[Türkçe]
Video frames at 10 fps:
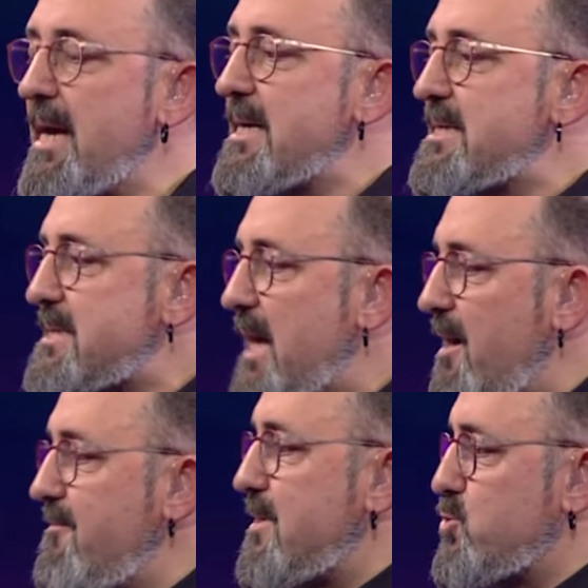
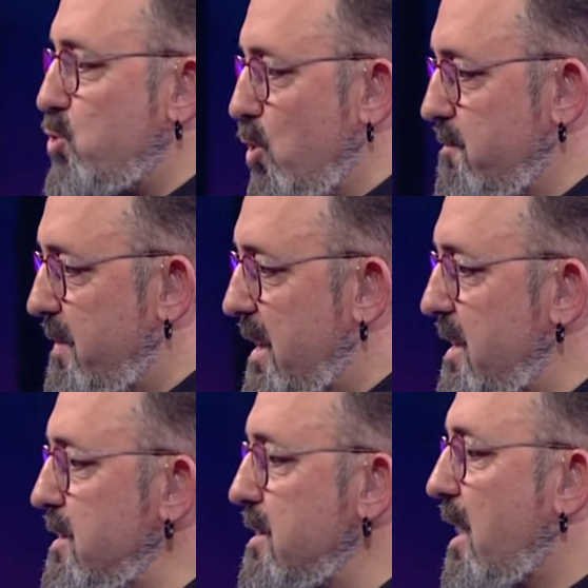Sağ ve sol
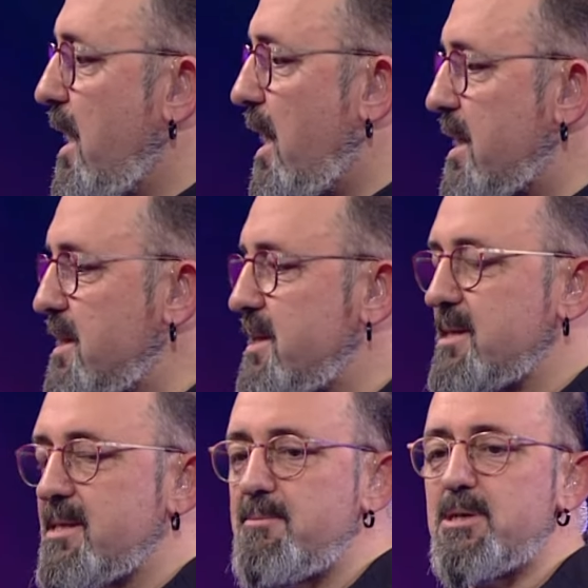beyin
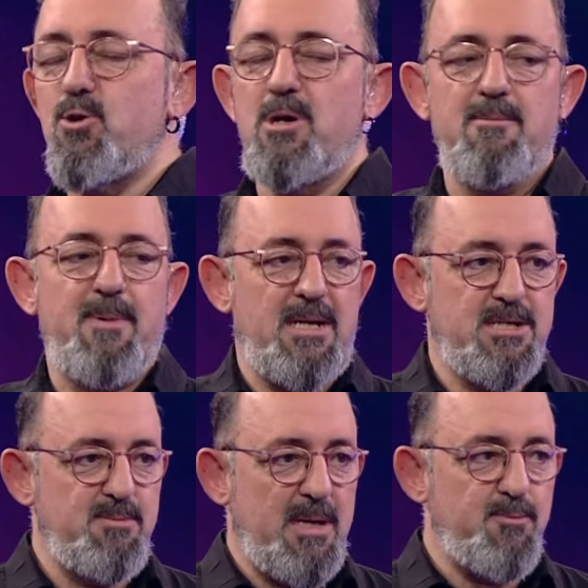aralarında bir görev
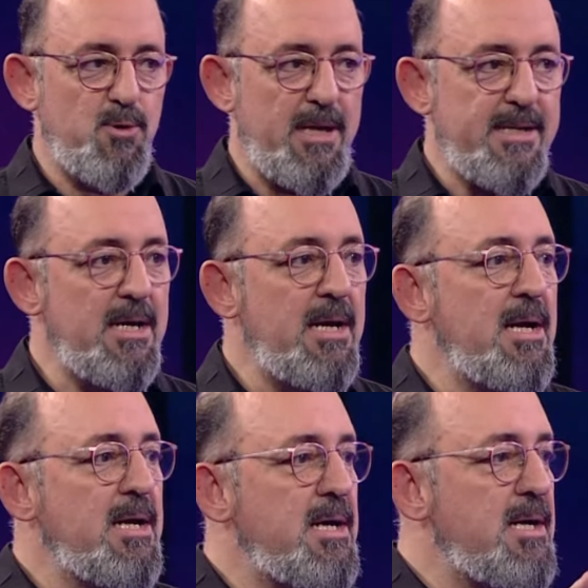paylaşımı yapıyorlar.
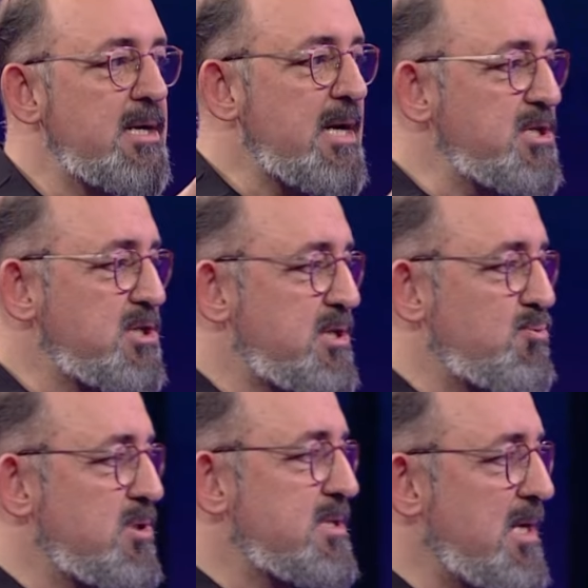Ee, kaç kişi
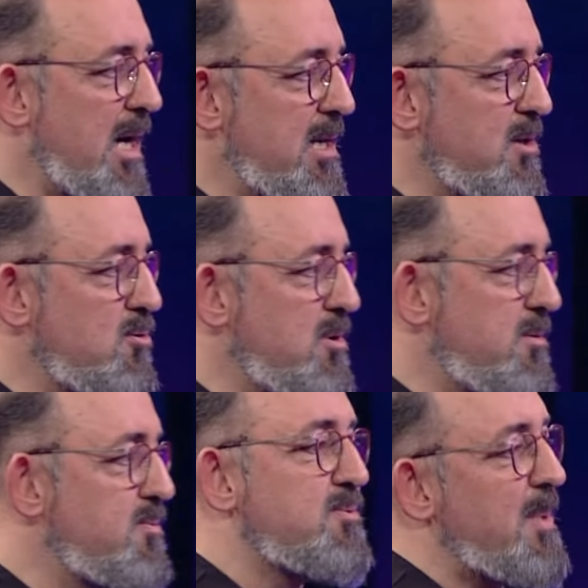burada sağ elini kullanıyor?
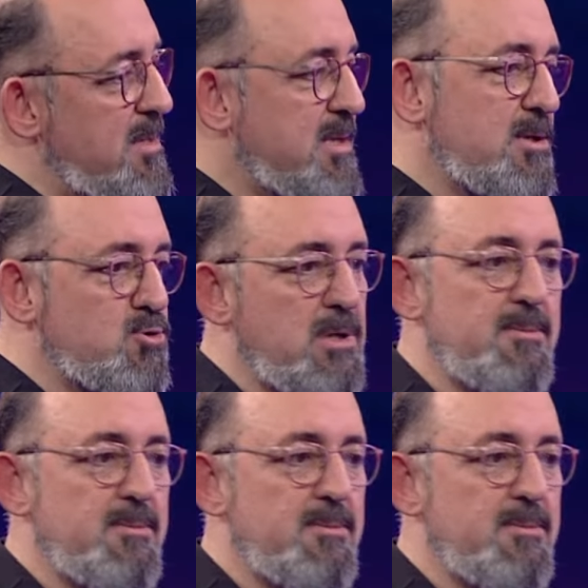Ters sorayım.